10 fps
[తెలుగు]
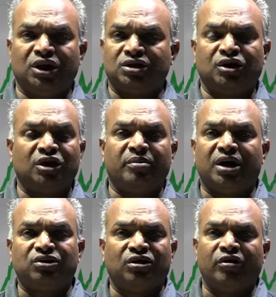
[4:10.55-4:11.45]
దేశీయంగా
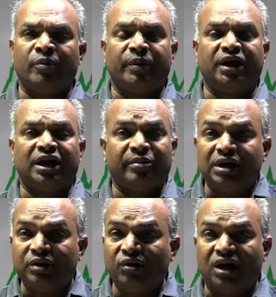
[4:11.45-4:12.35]
మారుతున్నటువంటి
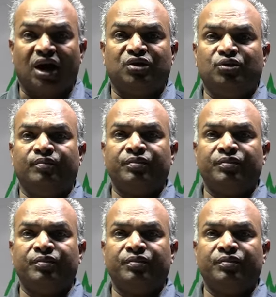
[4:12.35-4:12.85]
పరిణామాలు ఇవి కాదు